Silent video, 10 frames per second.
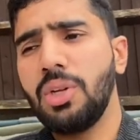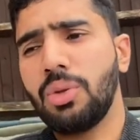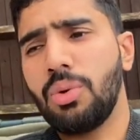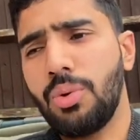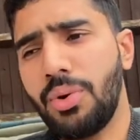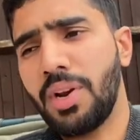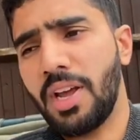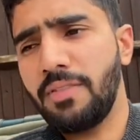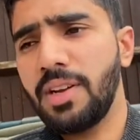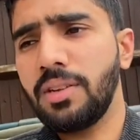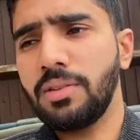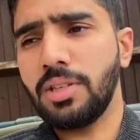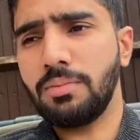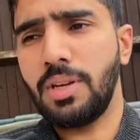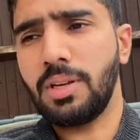तो ड्राइविंग
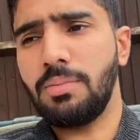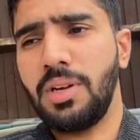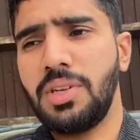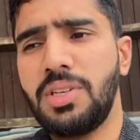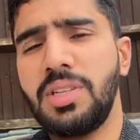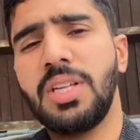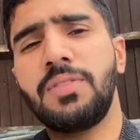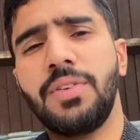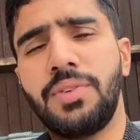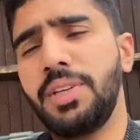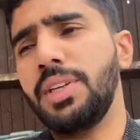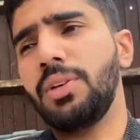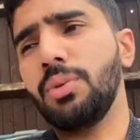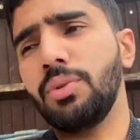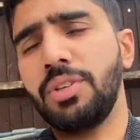जिसमें एक मेन चीज़ है फिफ्टी टू